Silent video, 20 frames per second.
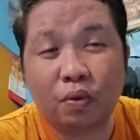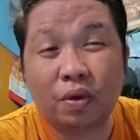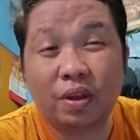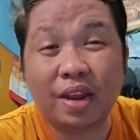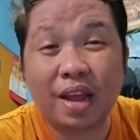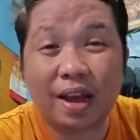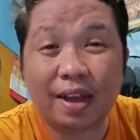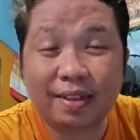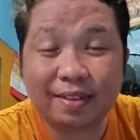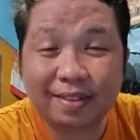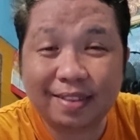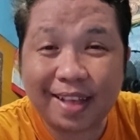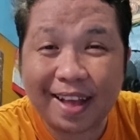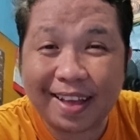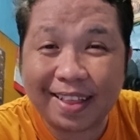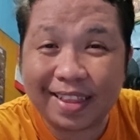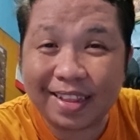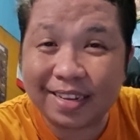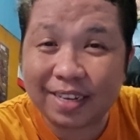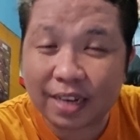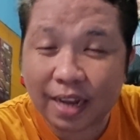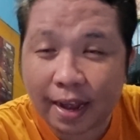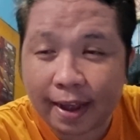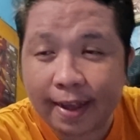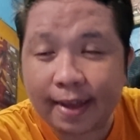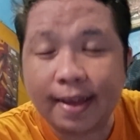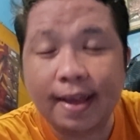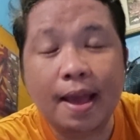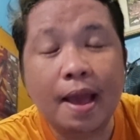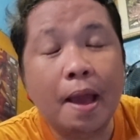So, kinakastahan na
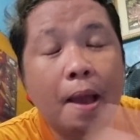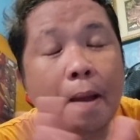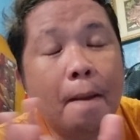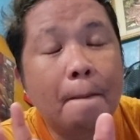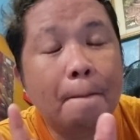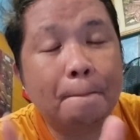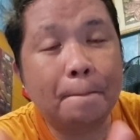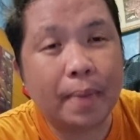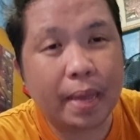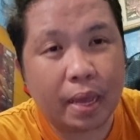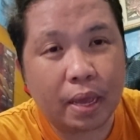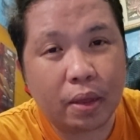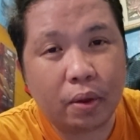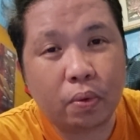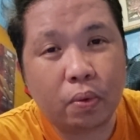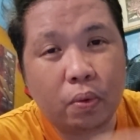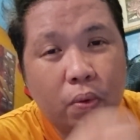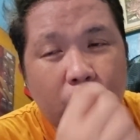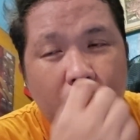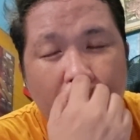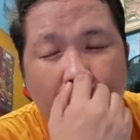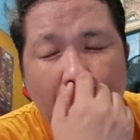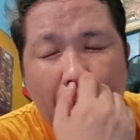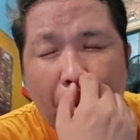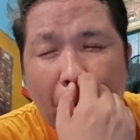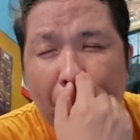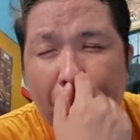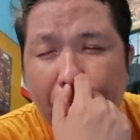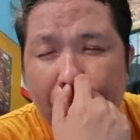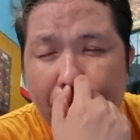siya. Pero,
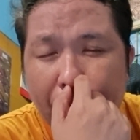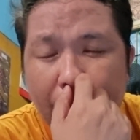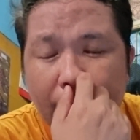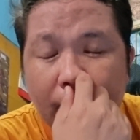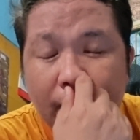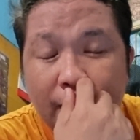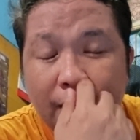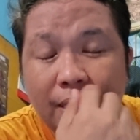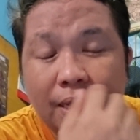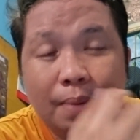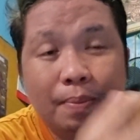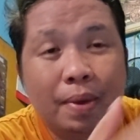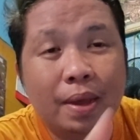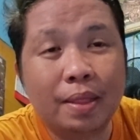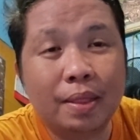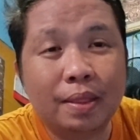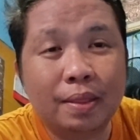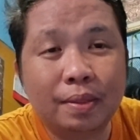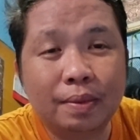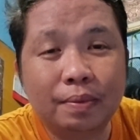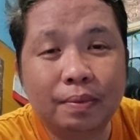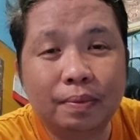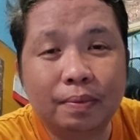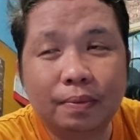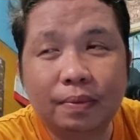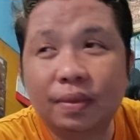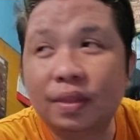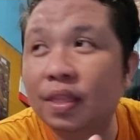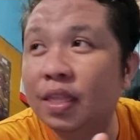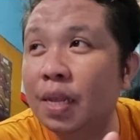hindi naman,
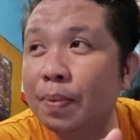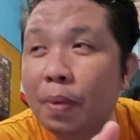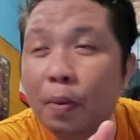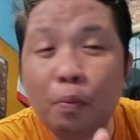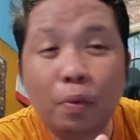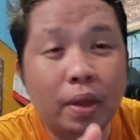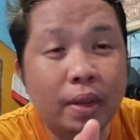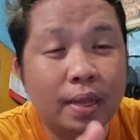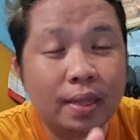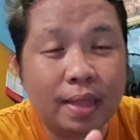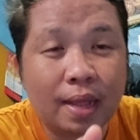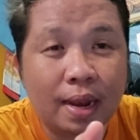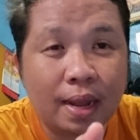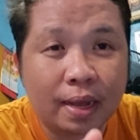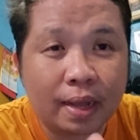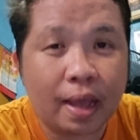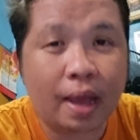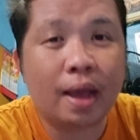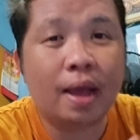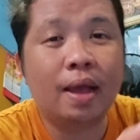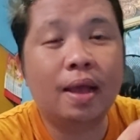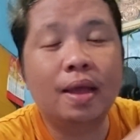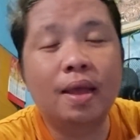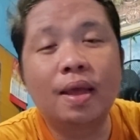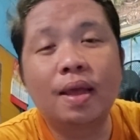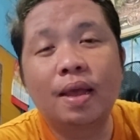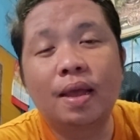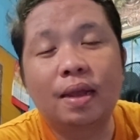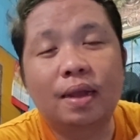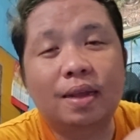hindi pa pwede talaga.
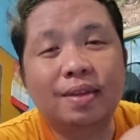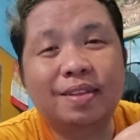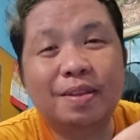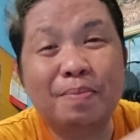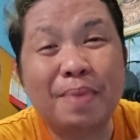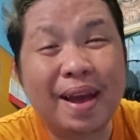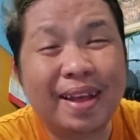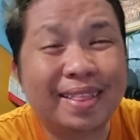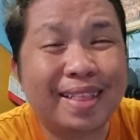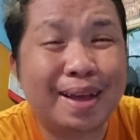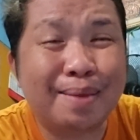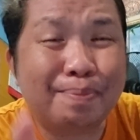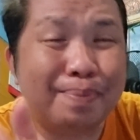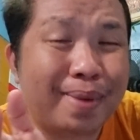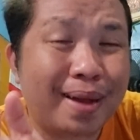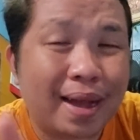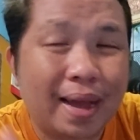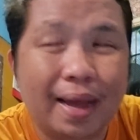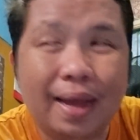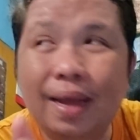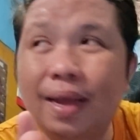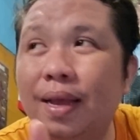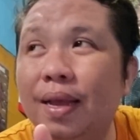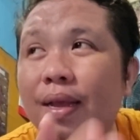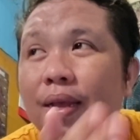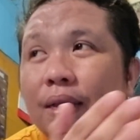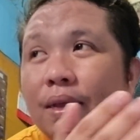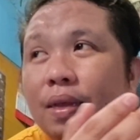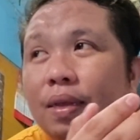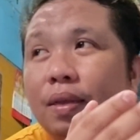Kasi bata pa.
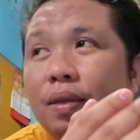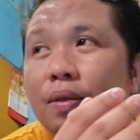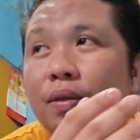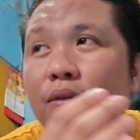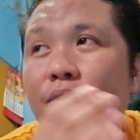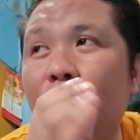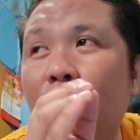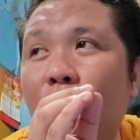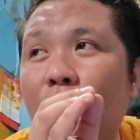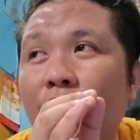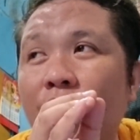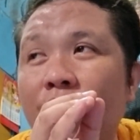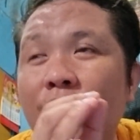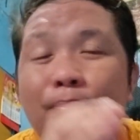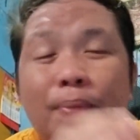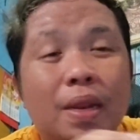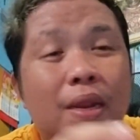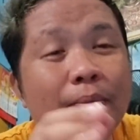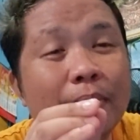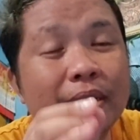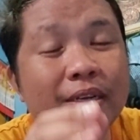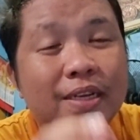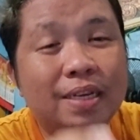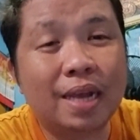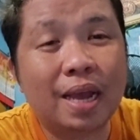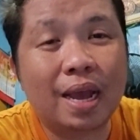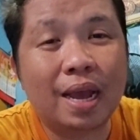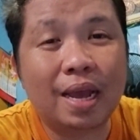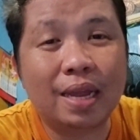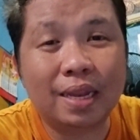So, hindi pa naman
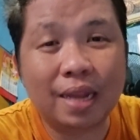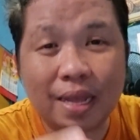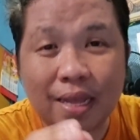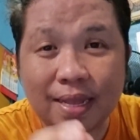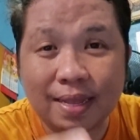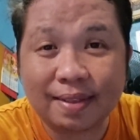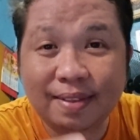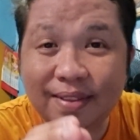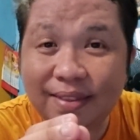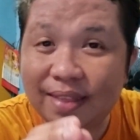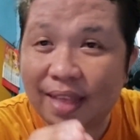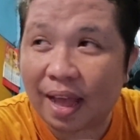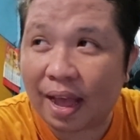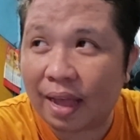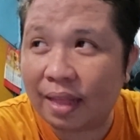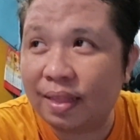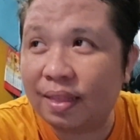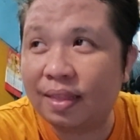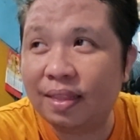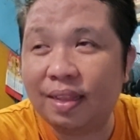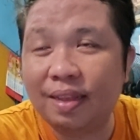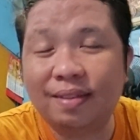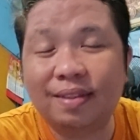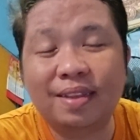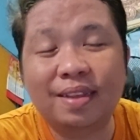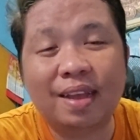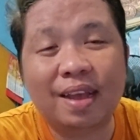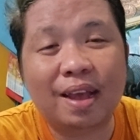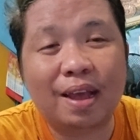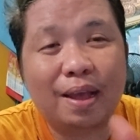siya nai start
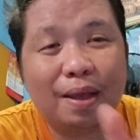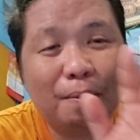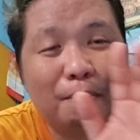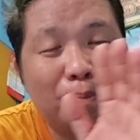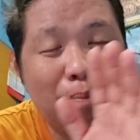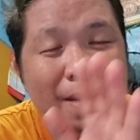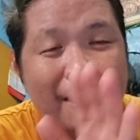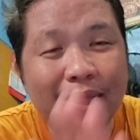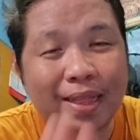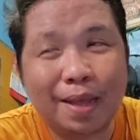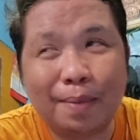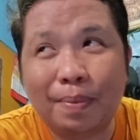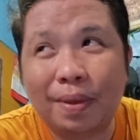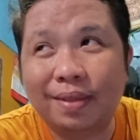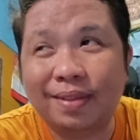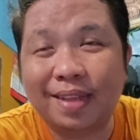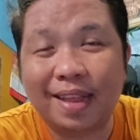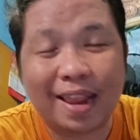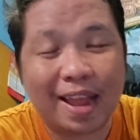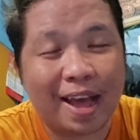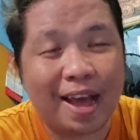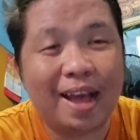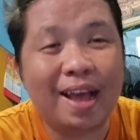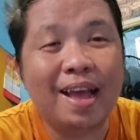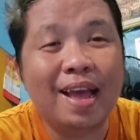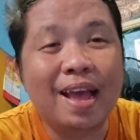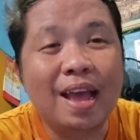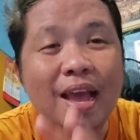Kasi nga, bata pa sila.